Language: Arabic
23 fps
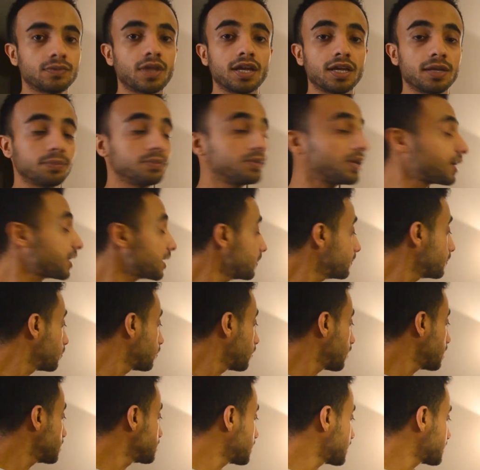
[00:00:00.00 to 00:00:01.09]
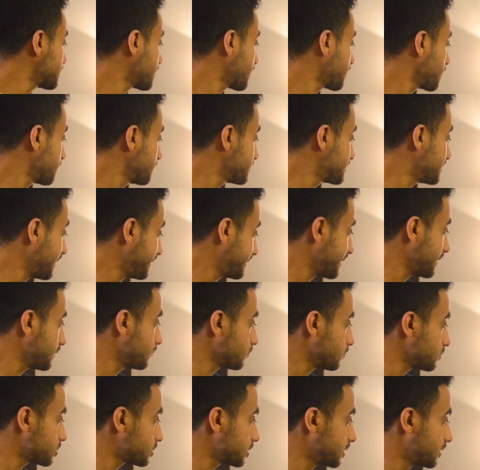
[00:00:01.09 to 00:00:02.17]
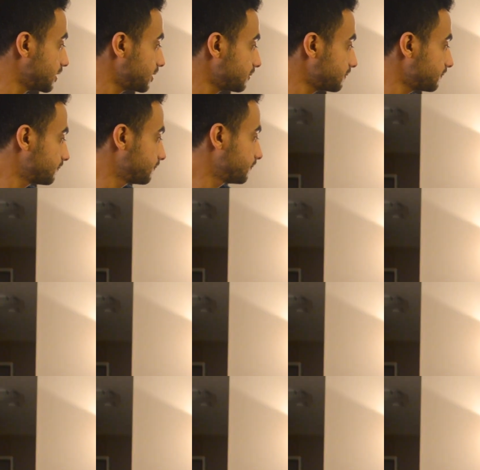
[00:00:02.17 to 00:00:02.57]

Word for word: طيب تقريبا والله جلست اكثر من ساعتين ونص هنا